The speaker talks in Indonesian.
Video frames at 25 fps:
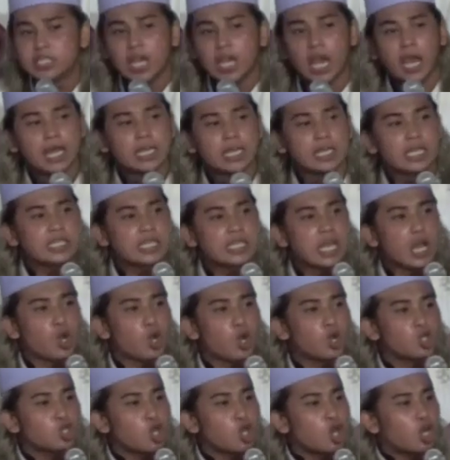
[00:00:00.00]
Jangan kita
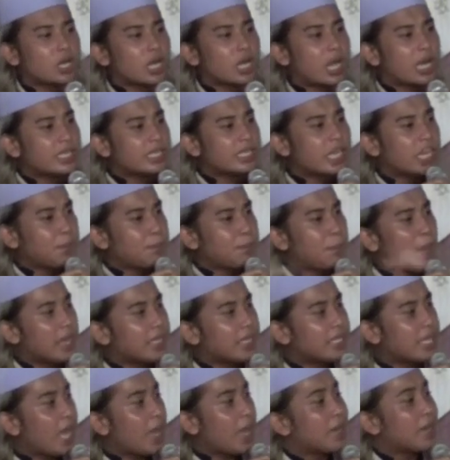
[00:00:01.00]
kotorkan
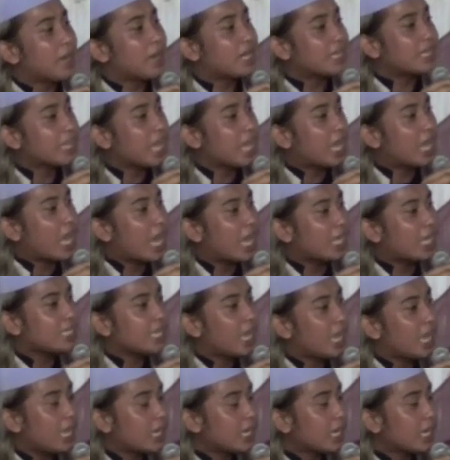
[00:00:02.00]
daripada merdekanya